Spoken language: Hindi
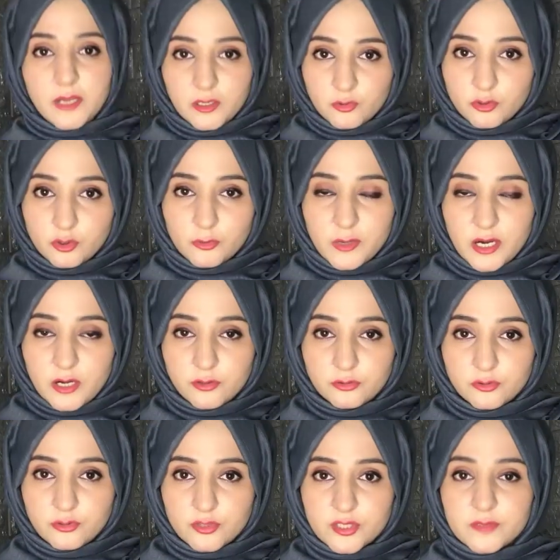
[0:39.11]
हूँ रूबा
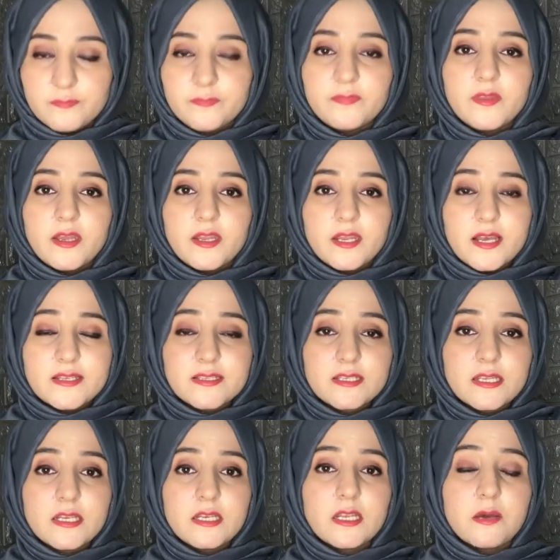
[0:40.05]
अरूज
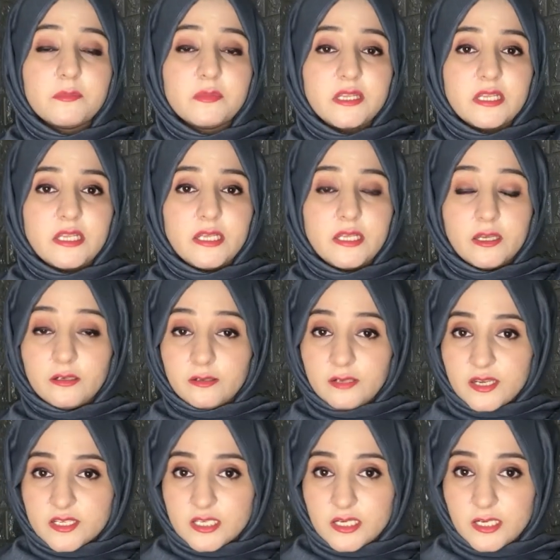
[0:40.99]
नाजरीन अमरीकी एयर
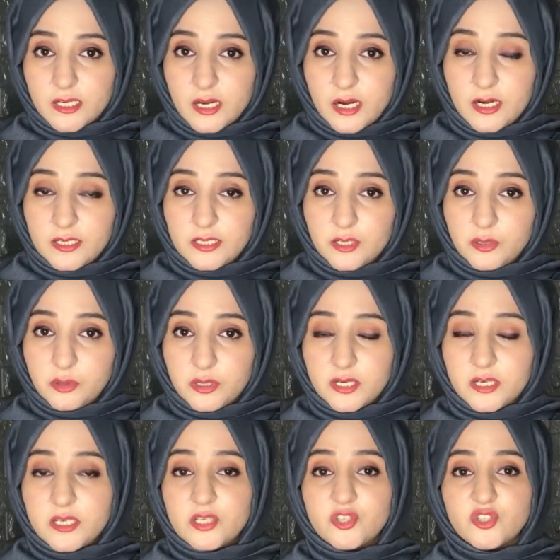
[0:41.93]
नेशनल गार्ड के
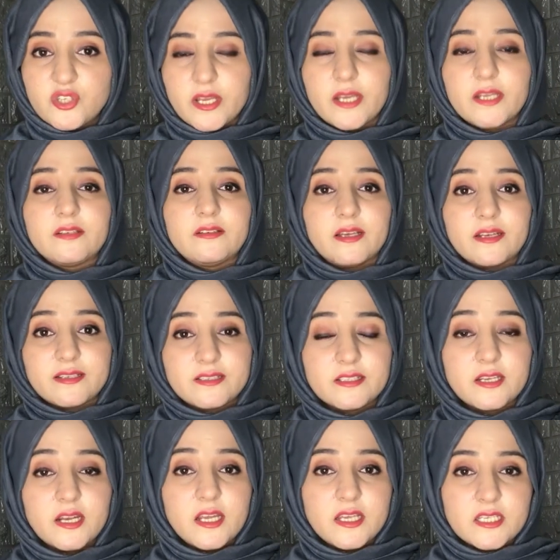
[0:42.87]
रुकन जैक
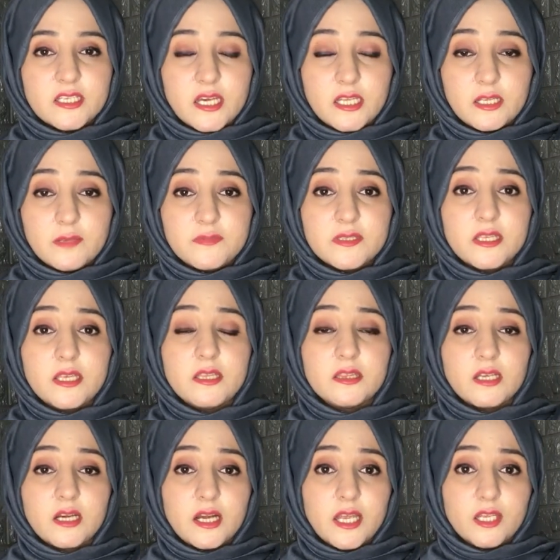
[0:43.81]
टैक्सीरा की जानब से
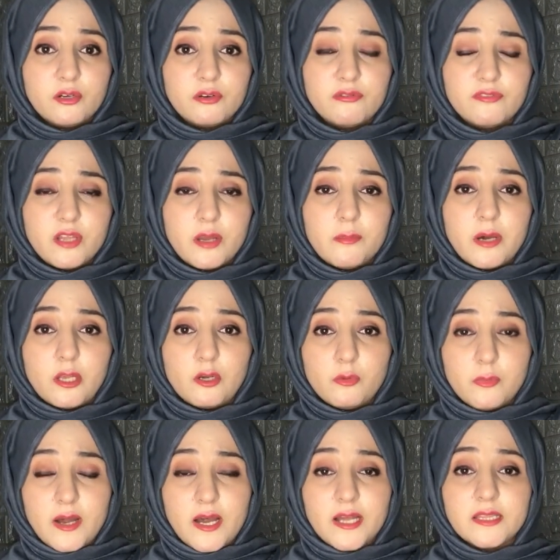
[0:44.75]
इंतहाई खुफिया
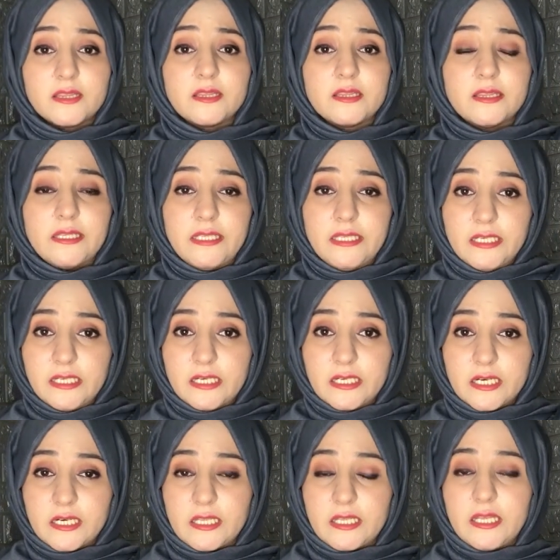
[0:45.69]
मालूम लीक
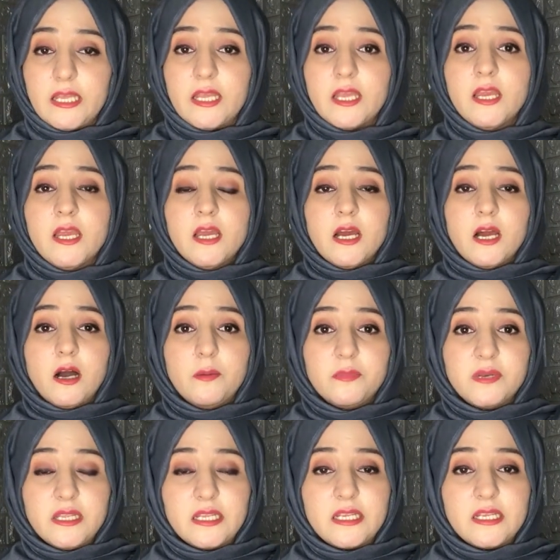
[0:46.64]
करके
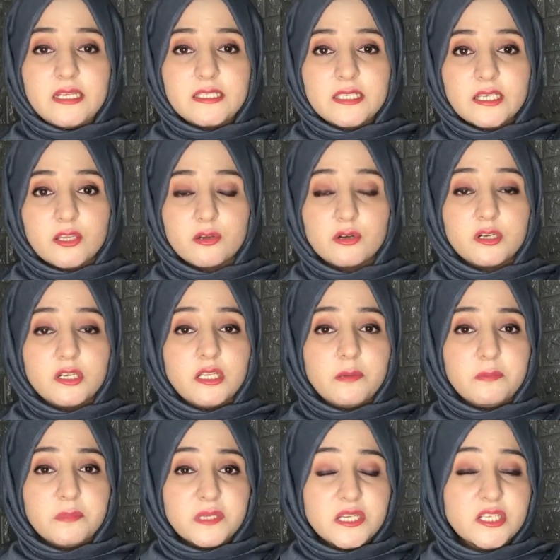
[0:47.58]
अमरीकी सिक्योरिटी
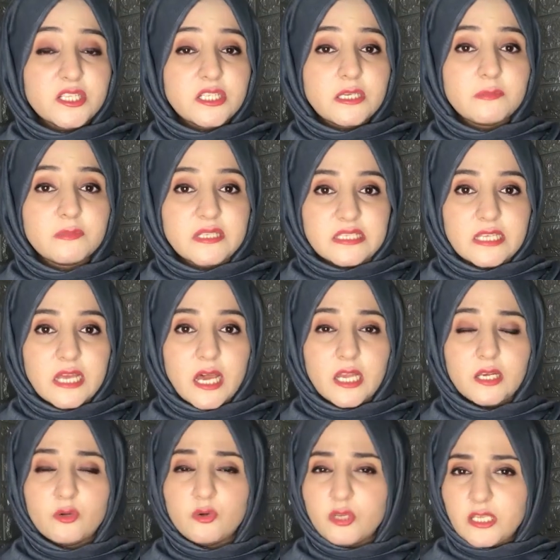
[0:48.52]
ब्रिज की
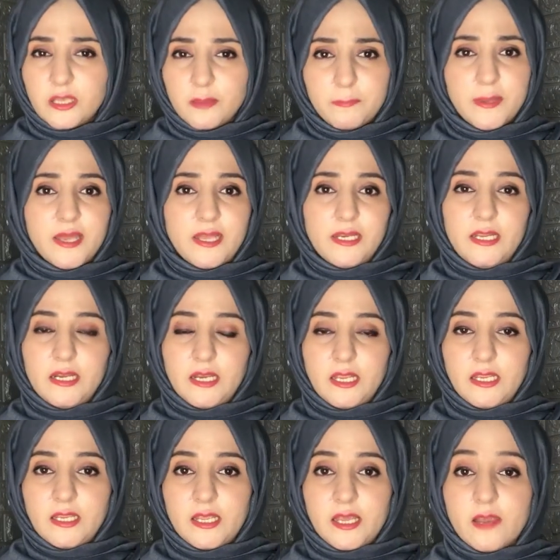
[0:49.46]
मिसाल को ये पहली
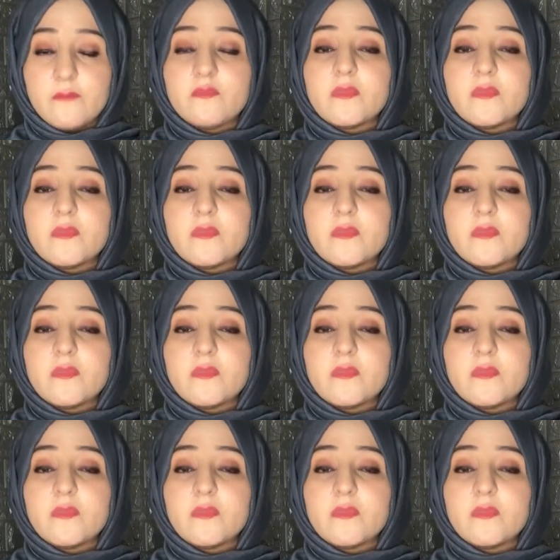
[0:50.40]
नहीं है